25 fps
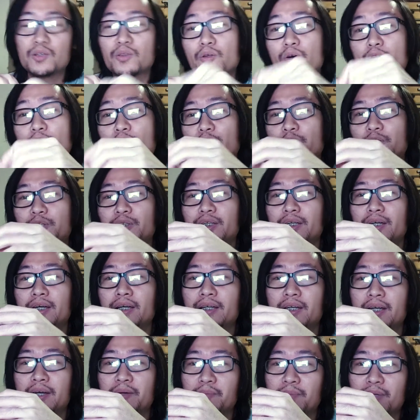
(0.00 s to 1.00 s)

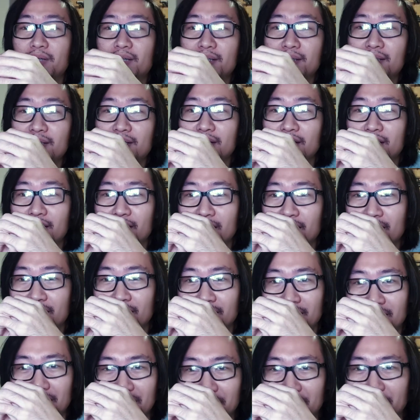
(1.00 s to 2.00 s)
2.30am na kaya
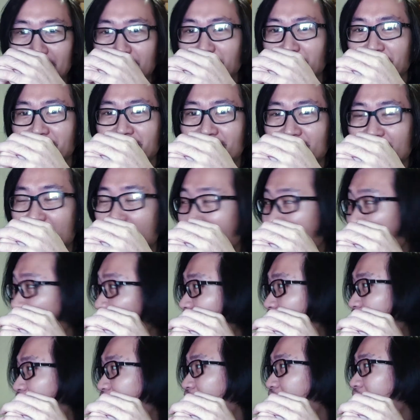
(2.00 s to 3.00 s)

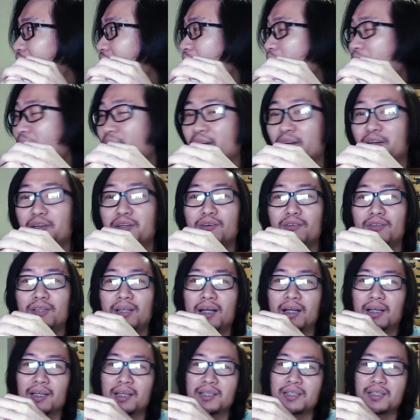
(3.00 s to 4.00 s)
medyo tahimik ngayon ako
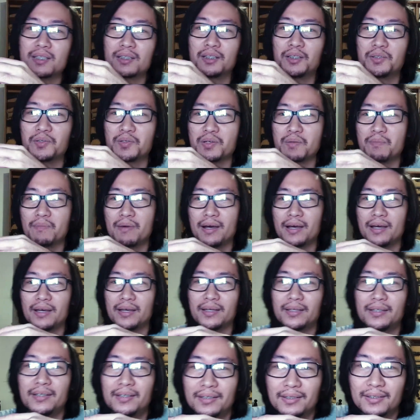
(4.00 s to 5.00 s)
nalang gising dito sa
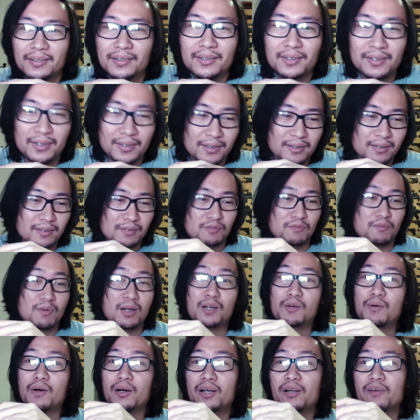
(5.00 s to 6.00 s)
bahay
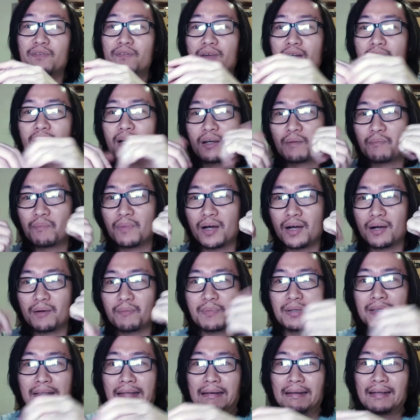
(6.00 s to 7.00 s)
magawa ng vlog mga
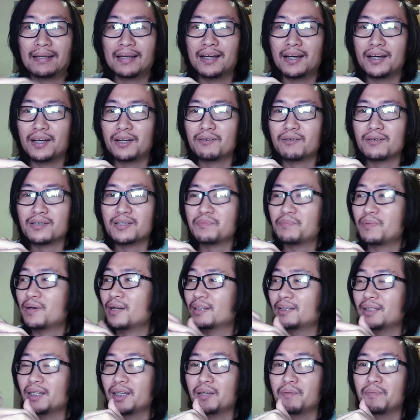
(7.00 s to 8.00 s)
madaling araw kasi para
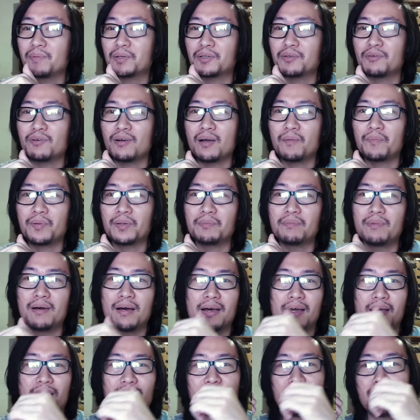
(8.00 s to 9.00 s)
tahimik yung
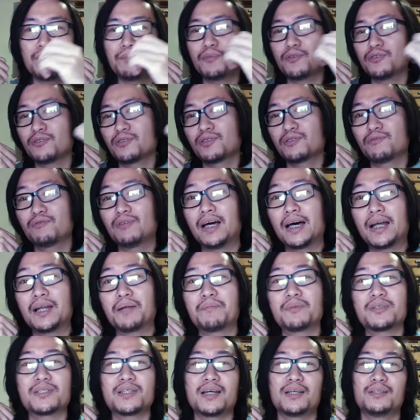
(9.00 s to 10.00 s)
kapitbahay tapos wala rin
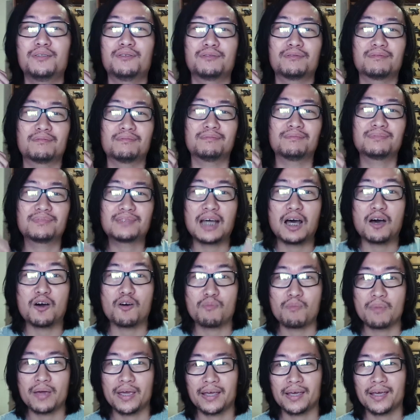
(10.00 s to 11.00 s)
masyadong
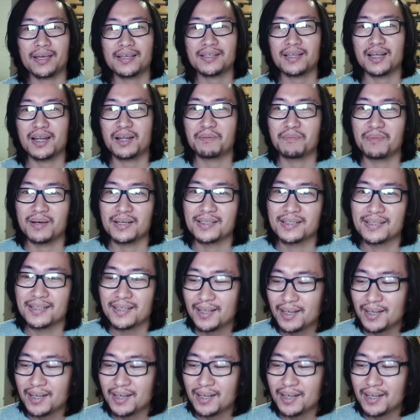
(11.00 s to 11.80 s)
taong maingay sa labas